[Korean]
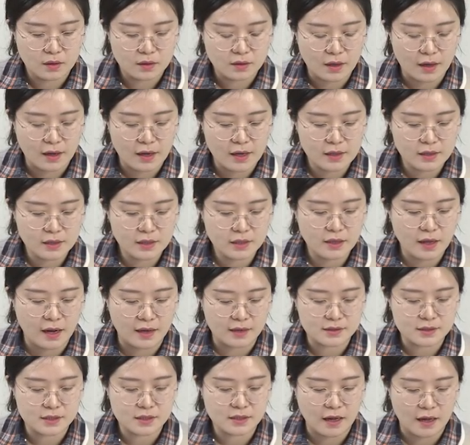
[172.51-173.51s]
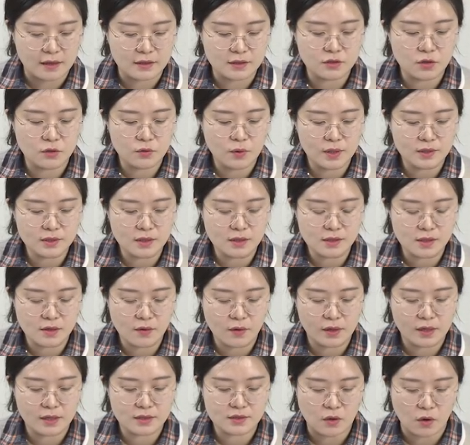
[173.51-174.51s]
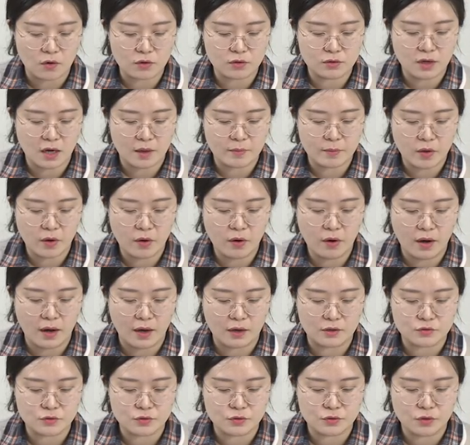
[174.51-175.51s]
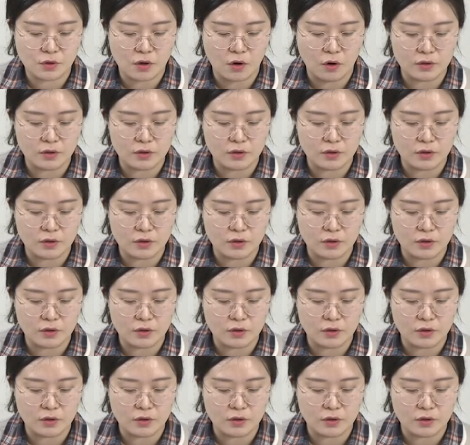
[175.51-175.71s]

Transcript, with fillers: 다행히 당시 다니던 회사 생활에 적응하며 아주